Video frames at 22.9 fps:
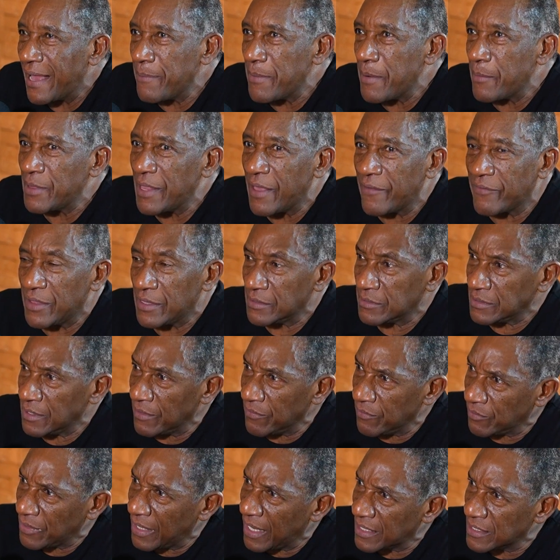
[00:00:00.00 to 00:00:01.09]
A minha mulher falou: assim,
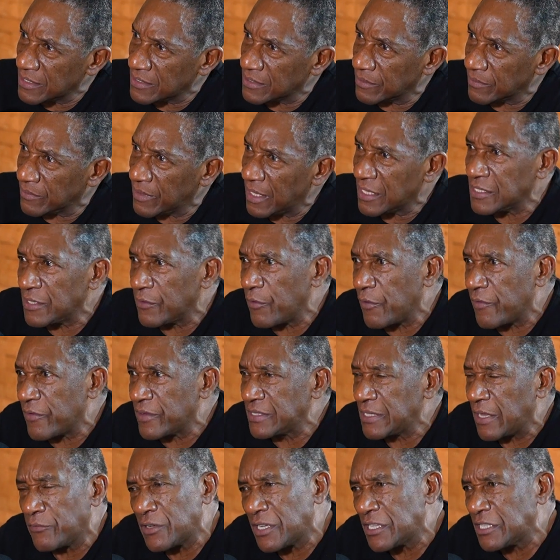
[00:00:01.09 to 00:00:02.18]
o que, que, que, que você foi
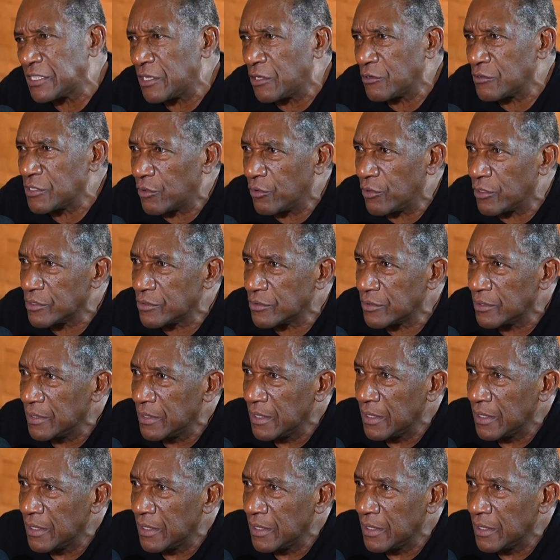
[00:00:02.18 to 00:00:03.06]
fazer? Ela falou, é assinar os negócios.